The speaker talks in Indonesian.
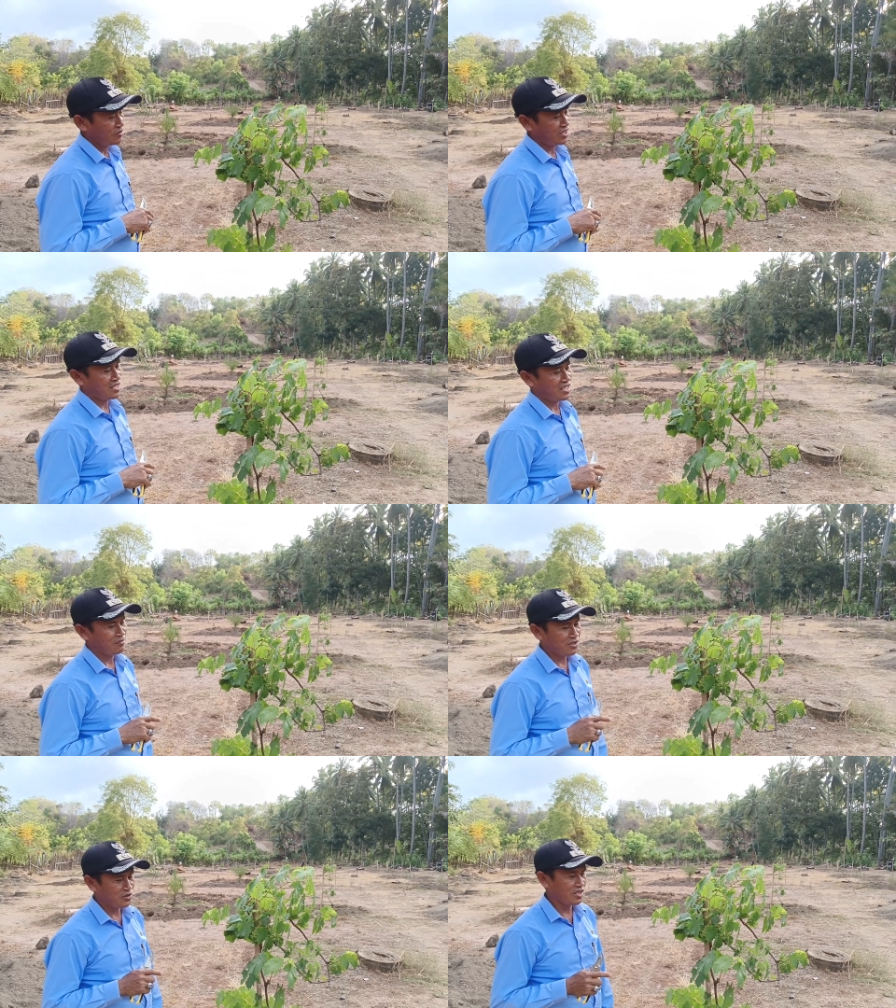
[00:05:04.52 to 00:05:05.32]
warga
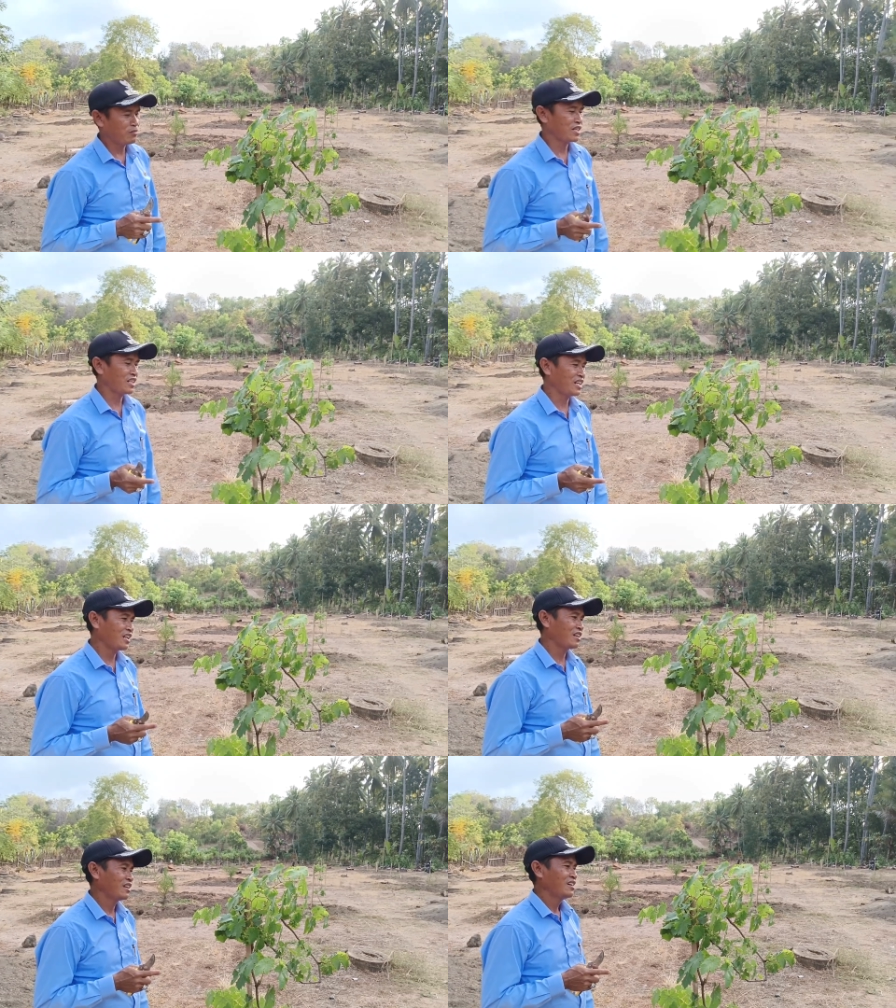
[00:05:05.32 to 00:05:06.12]
kami sudah
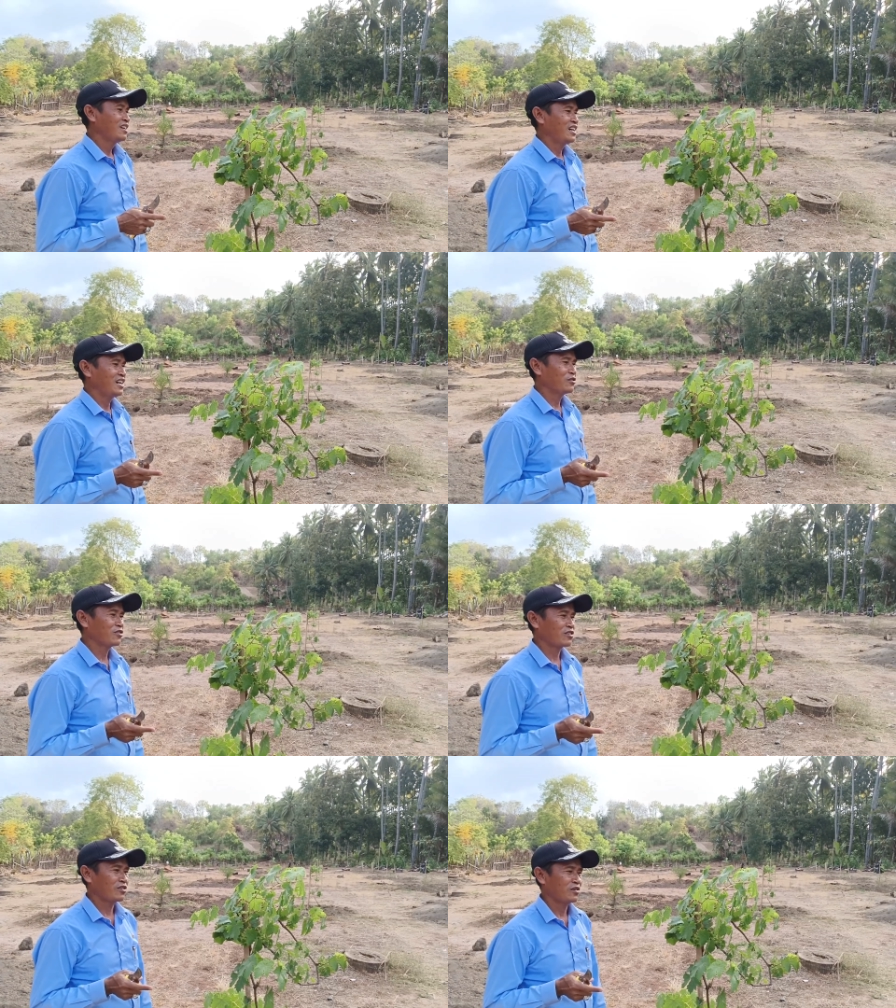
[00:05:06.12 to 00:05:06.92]
mengenal
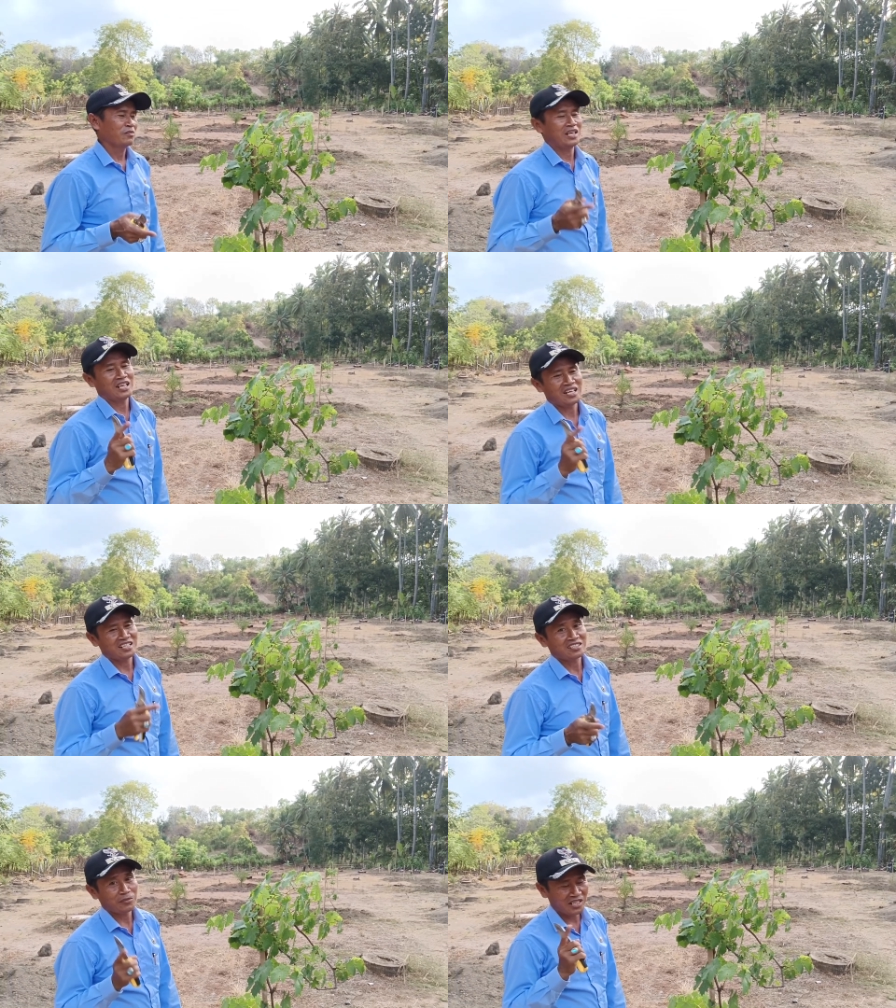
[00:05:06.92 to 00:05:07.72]
anggur
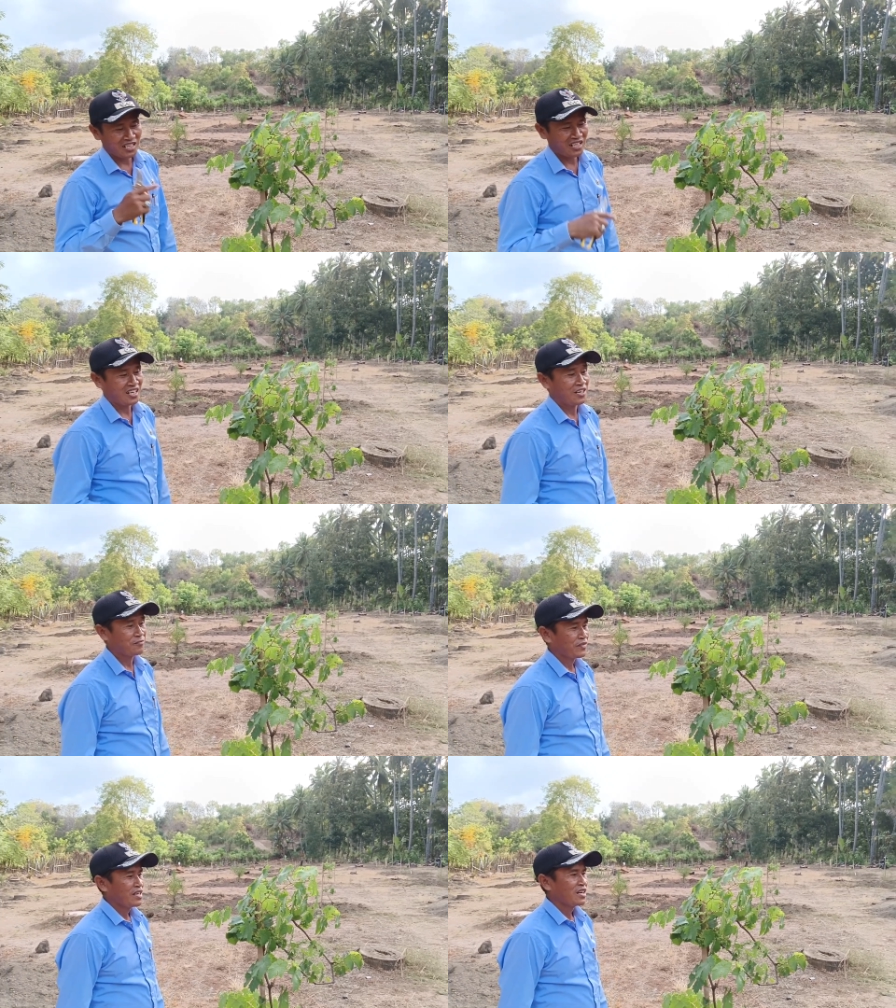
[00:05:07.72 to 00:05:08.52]
Bella Isabella.
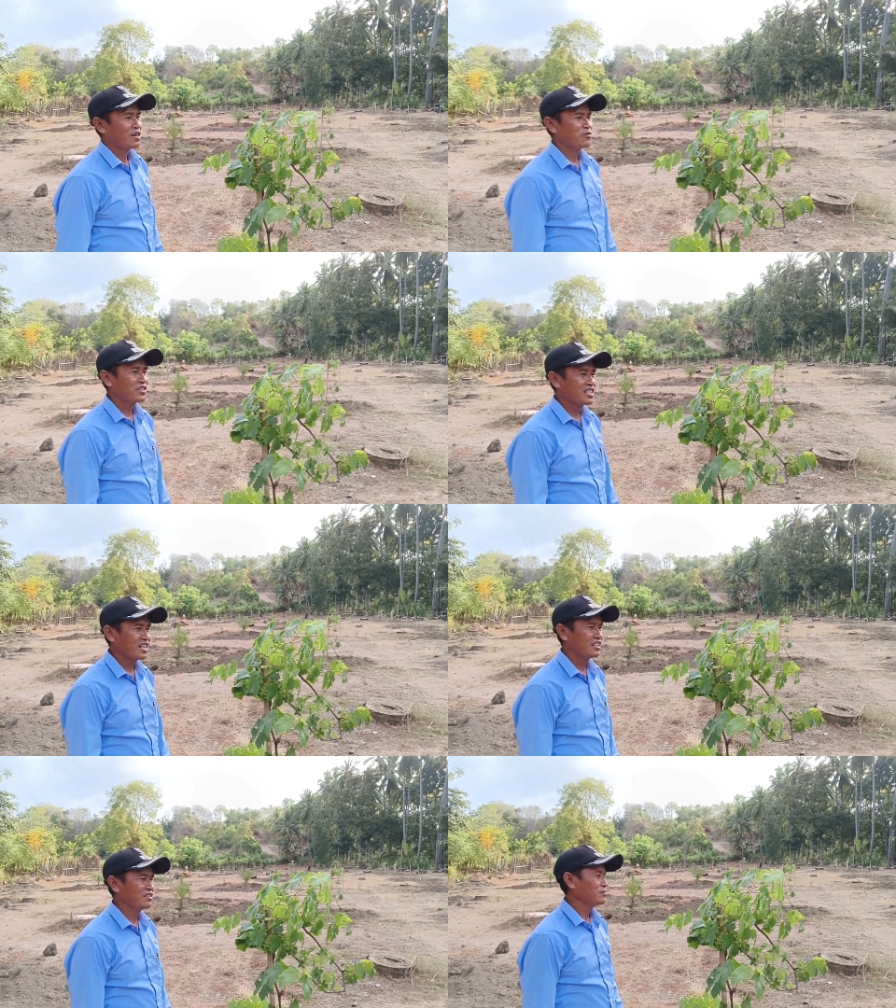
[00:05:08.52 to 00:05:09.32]
Isabella.
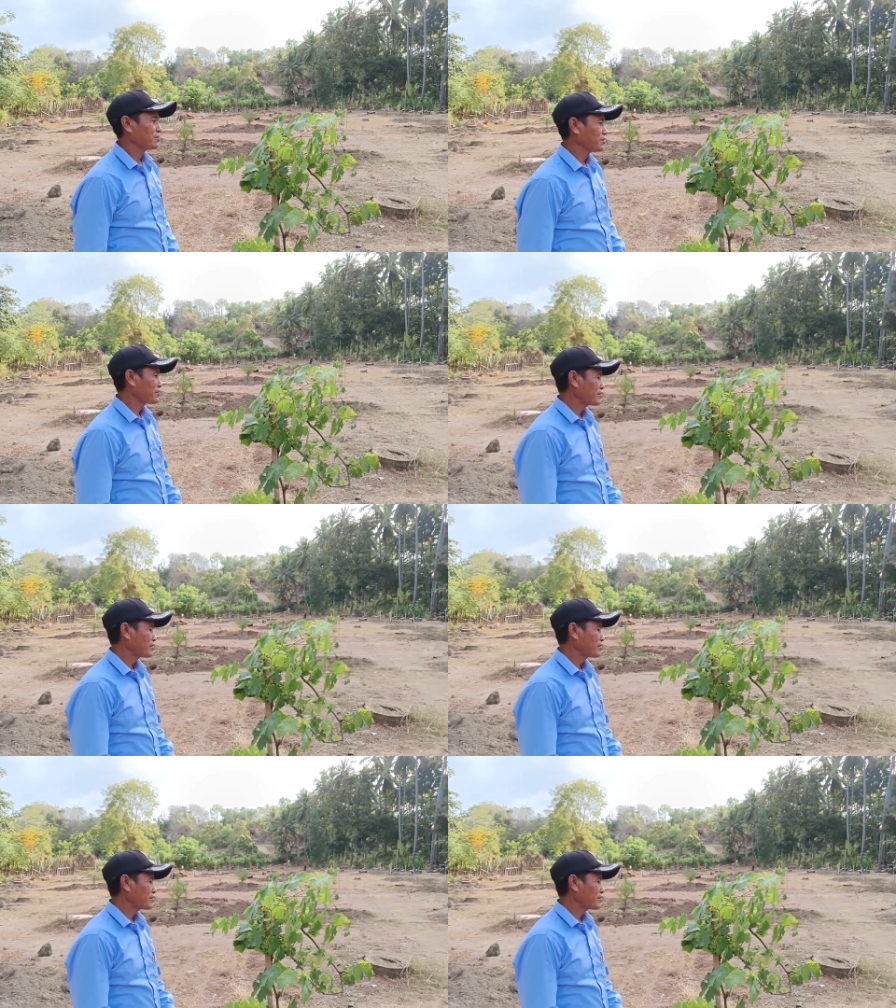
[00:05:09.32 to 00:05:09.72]
Kemudian